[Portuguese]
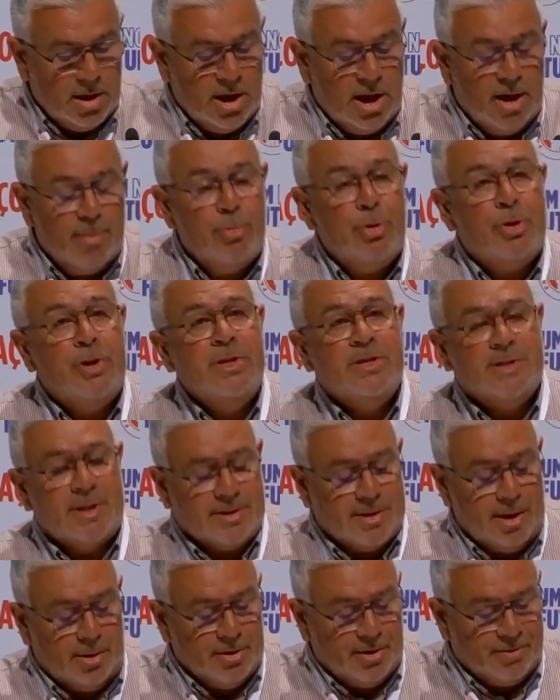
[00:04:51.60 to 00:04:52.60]
A
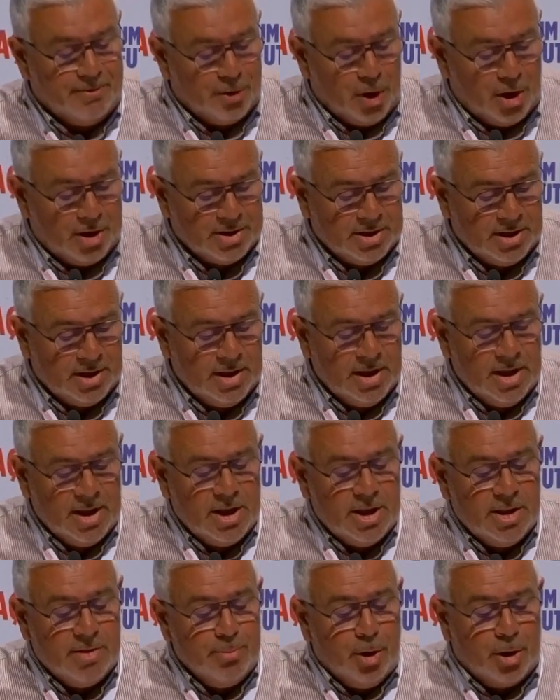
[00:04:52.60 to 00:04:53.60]
modernização da frota,
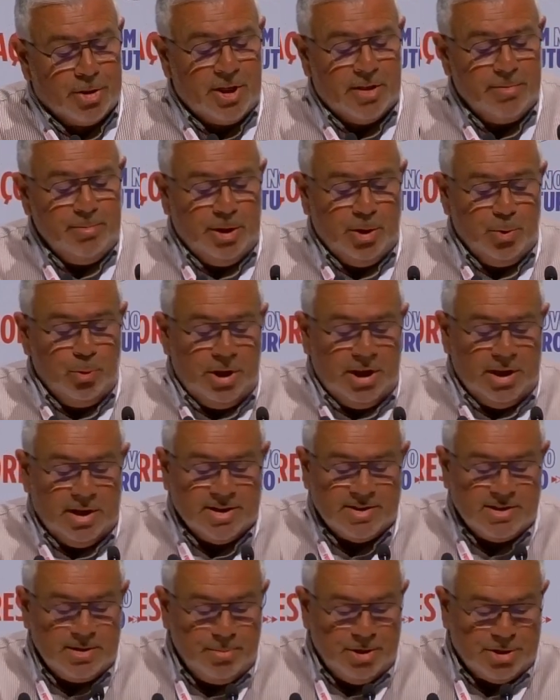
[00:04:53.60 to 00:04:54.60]
de modo a diminuir
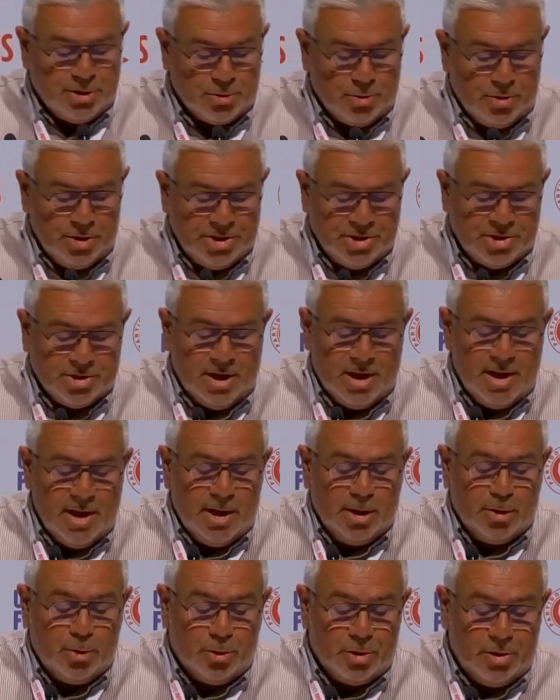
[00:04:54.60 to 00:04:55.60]
as emissões,
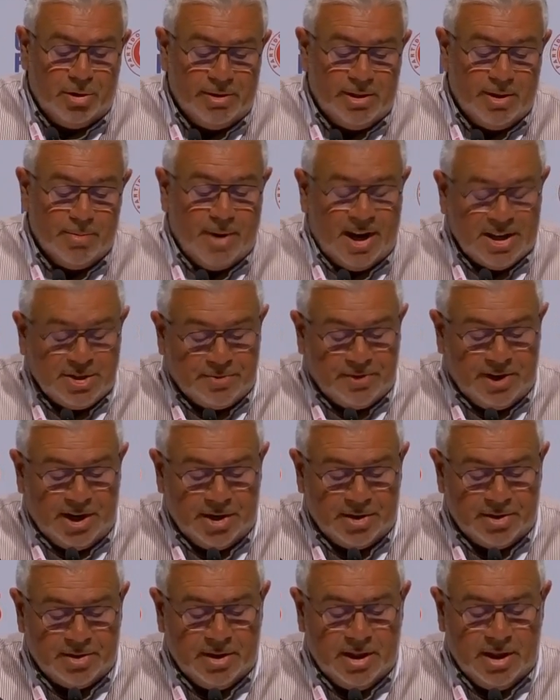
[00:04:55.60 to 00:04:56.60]
tornando-a mais
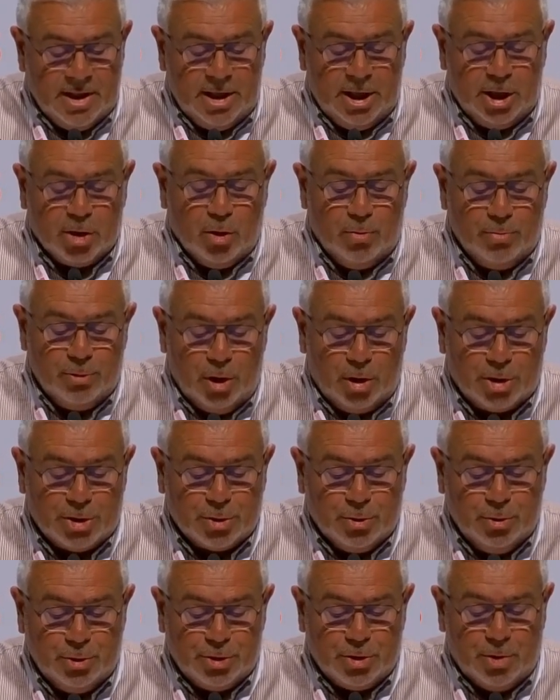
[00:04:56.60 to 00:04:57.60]
verde e com menores
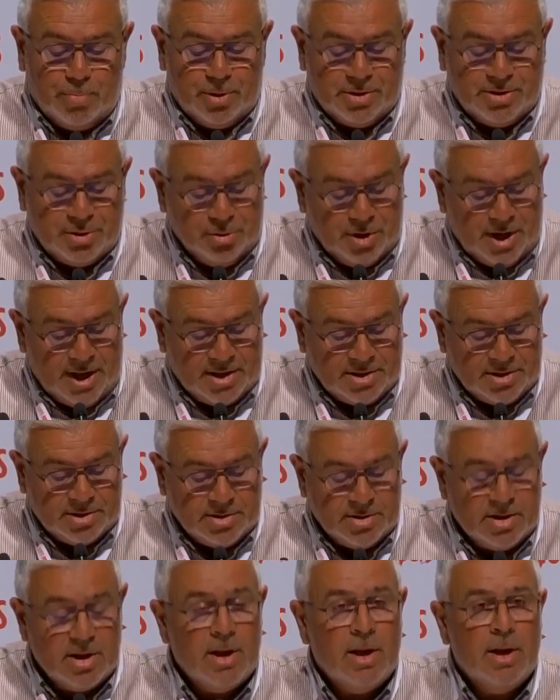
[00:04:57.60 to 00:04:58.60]
custos operacionais.
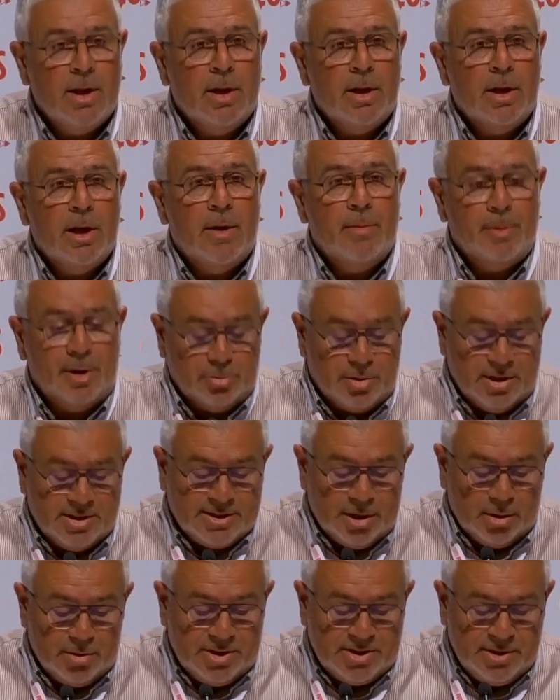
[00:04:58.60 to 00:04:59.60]
A
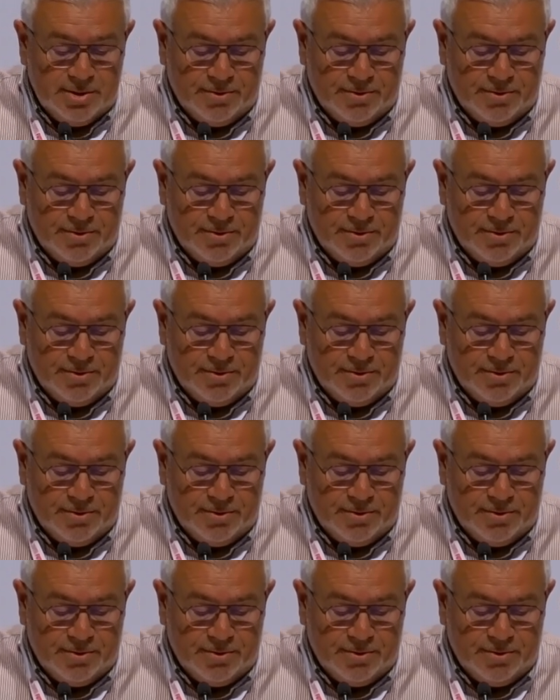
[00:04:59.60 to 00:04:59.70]
manutenção das